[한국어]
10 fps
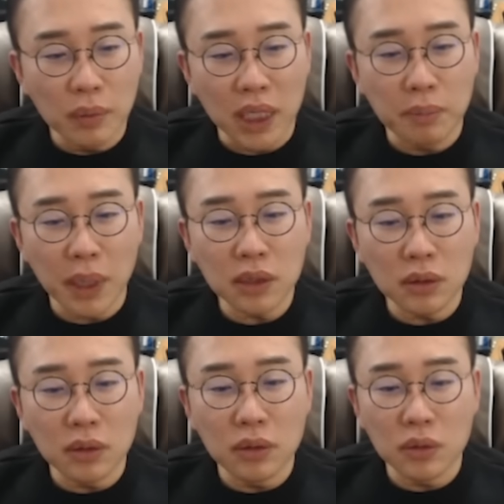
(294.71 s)
많이
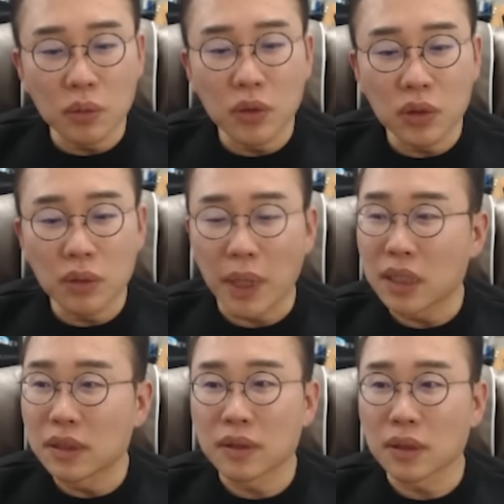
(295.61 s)
빠졌던 거 종목들이
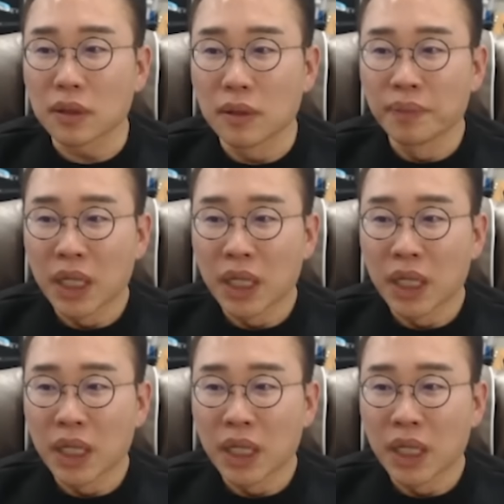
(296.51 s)
많이 있어요.